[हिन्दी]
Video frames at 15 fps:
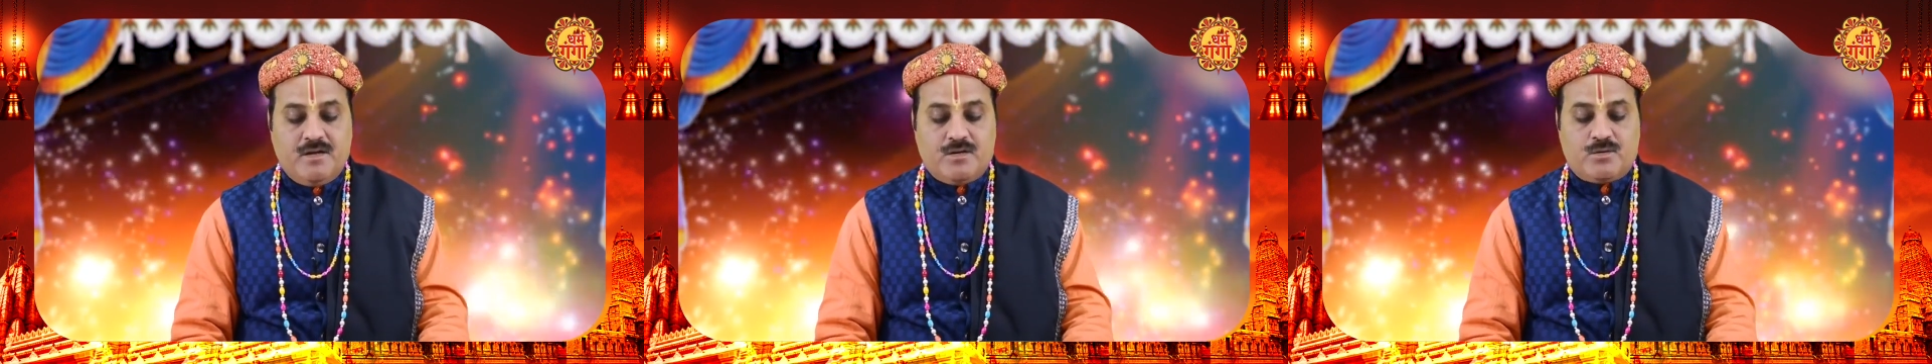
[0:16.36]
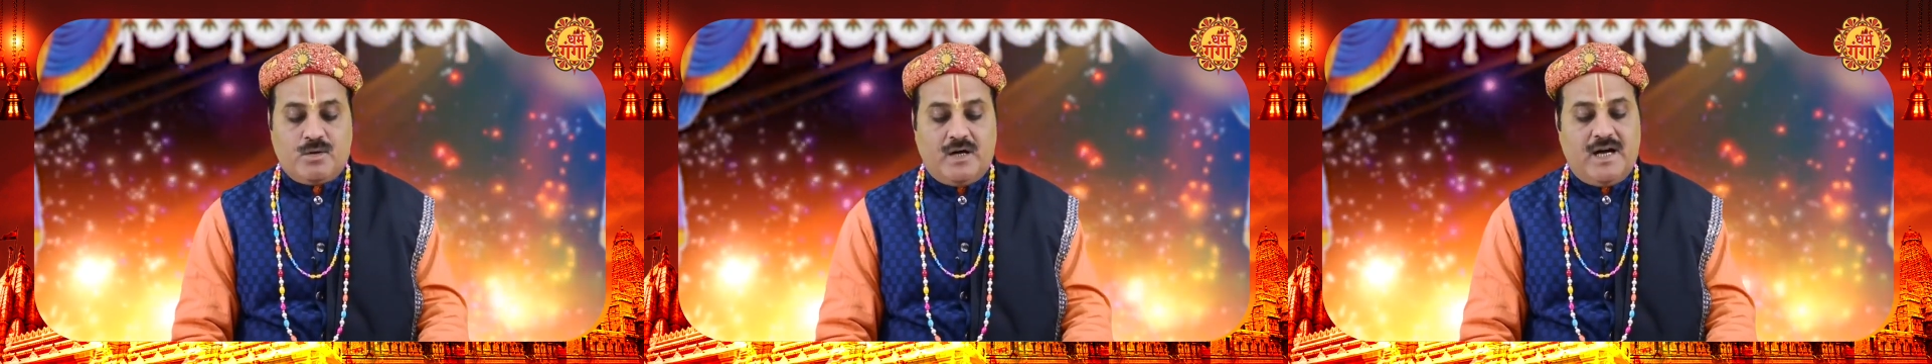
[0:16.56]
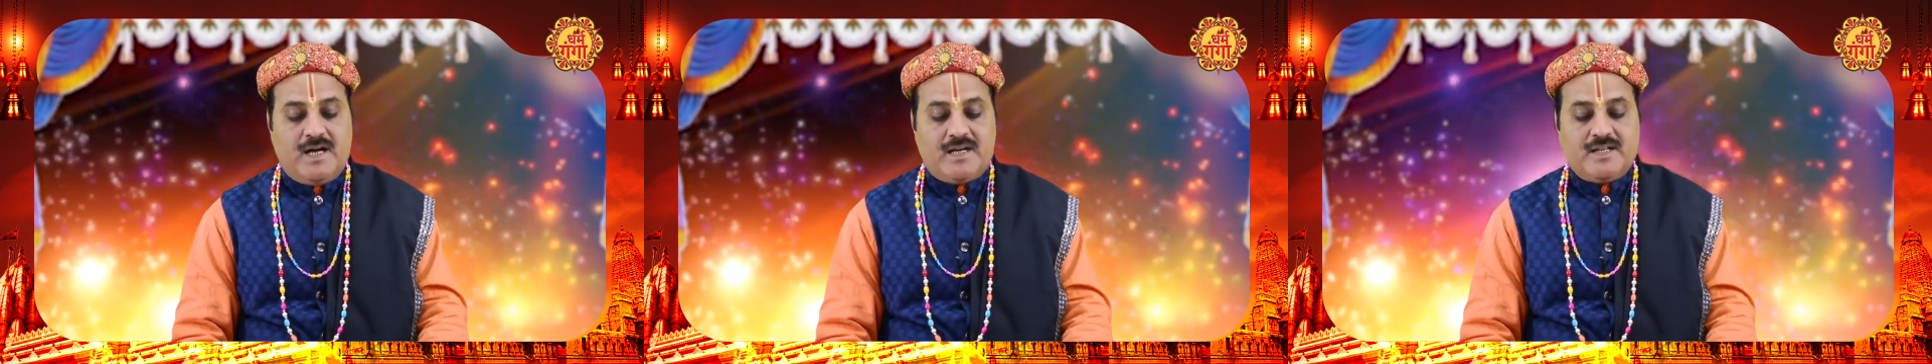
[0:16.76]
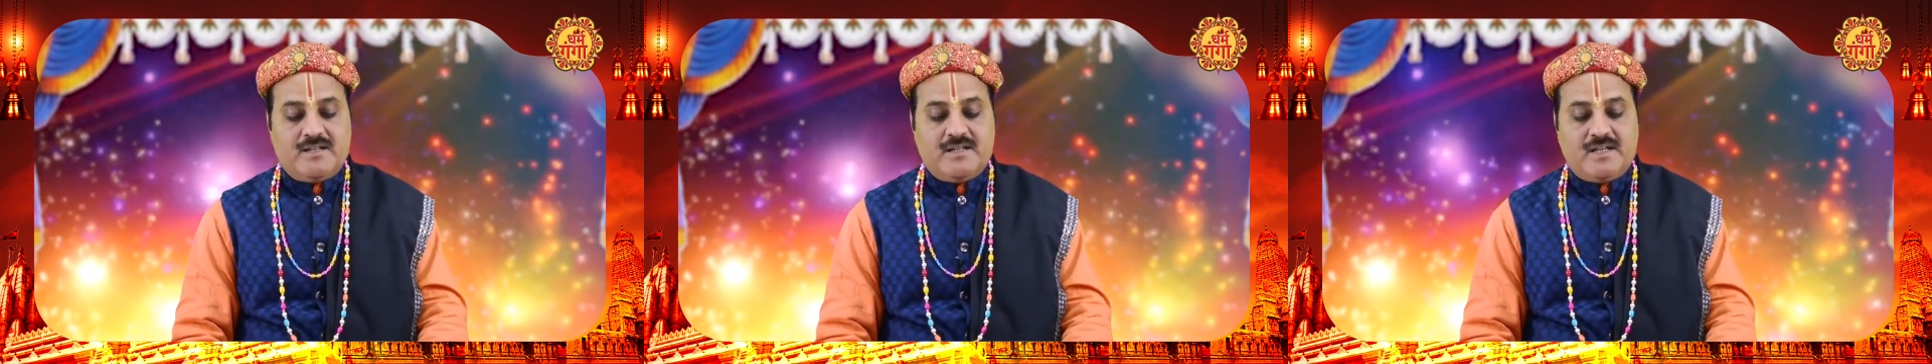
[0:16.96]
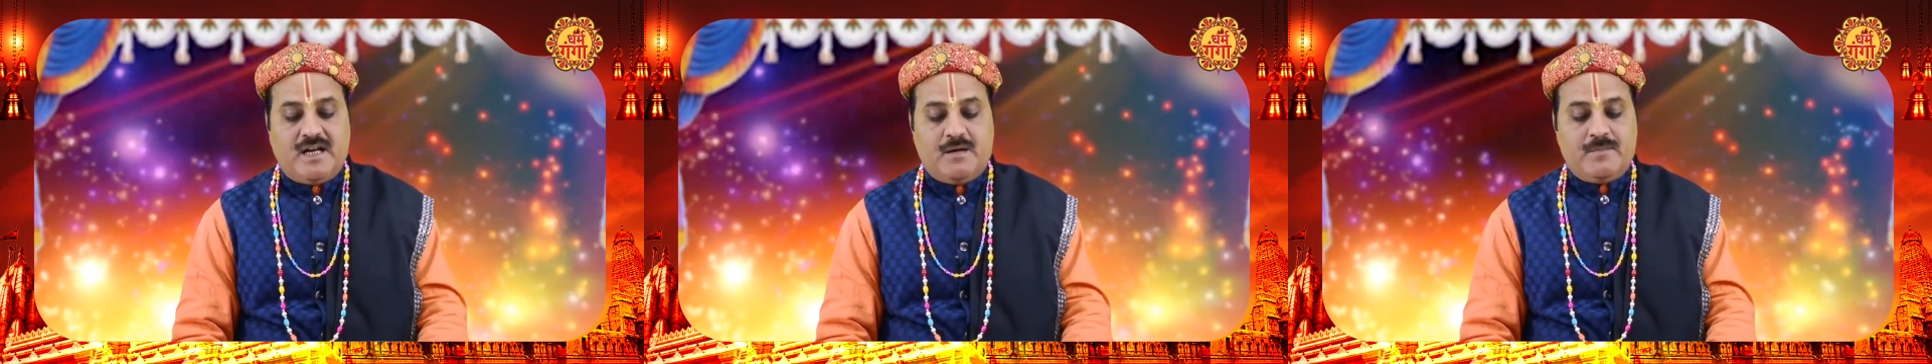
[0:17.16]
तो
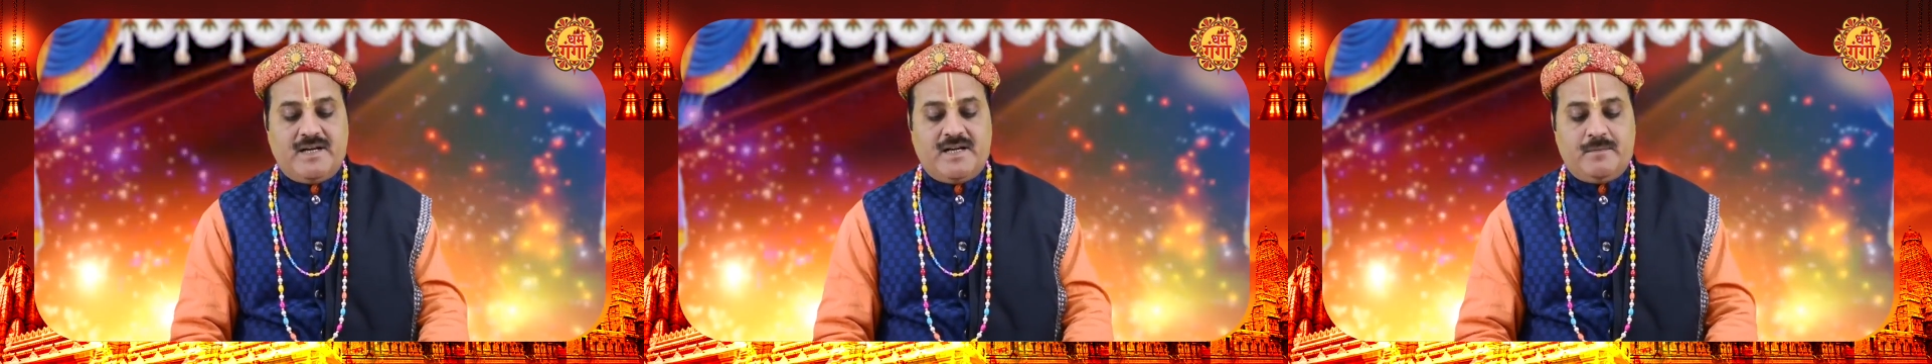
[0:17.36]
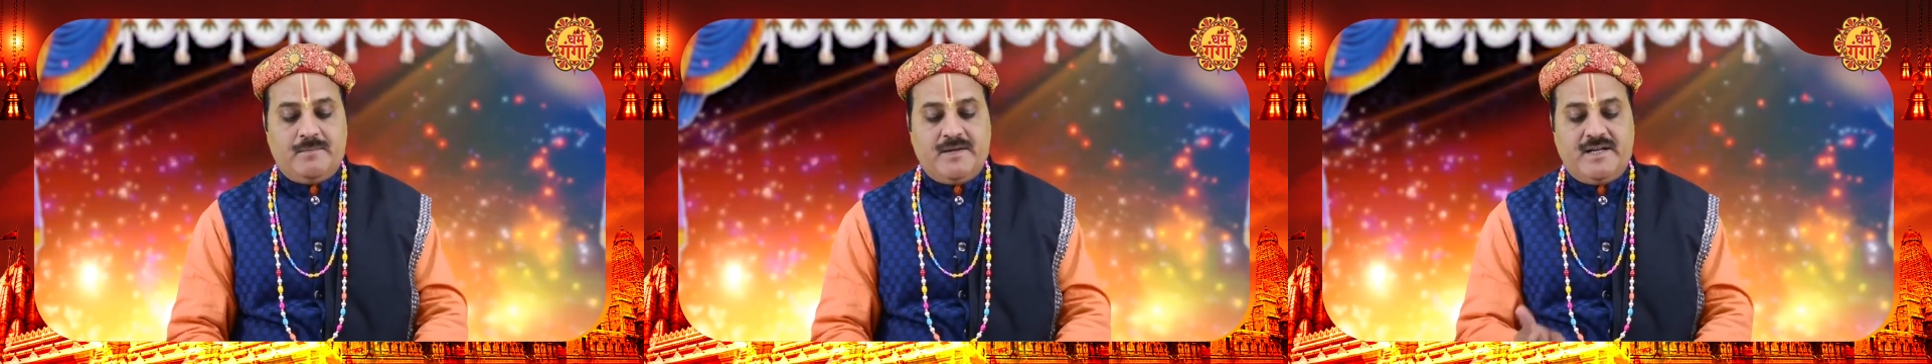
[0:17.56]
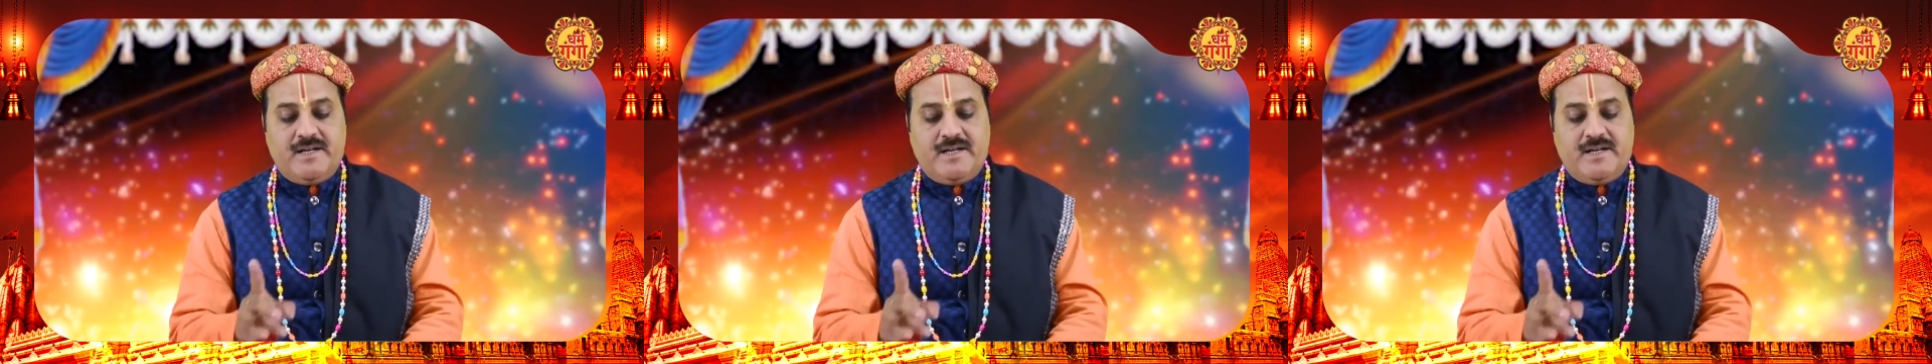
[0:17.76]
आनंद रामायण में